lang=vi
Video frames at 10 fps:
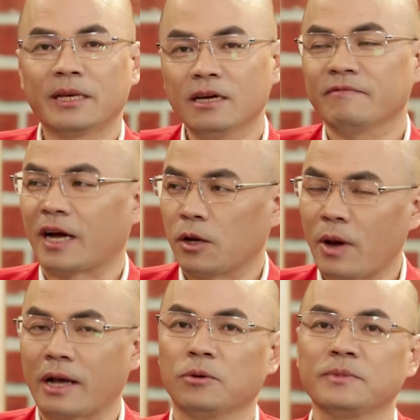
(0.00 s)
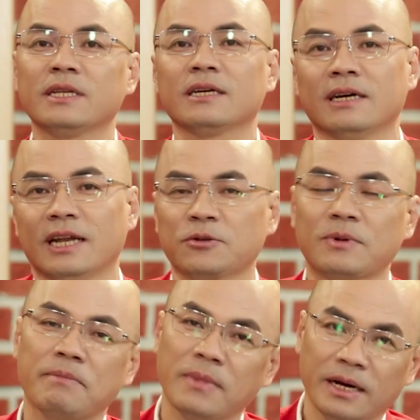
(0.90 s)
Minh Đức và Khánh Hoàng cũng xin được gửi lời
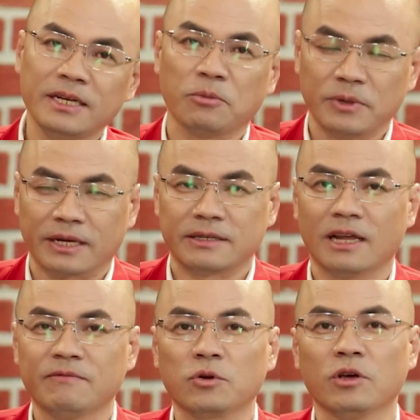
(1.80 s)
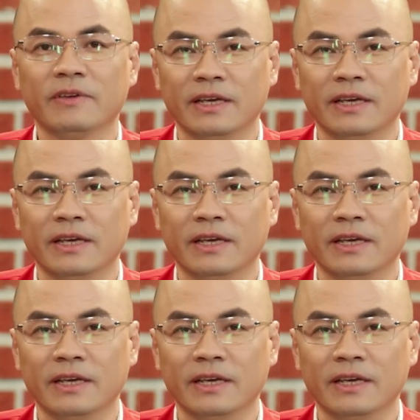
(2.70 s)
chúc năm mới nồng nhiệt đến với quý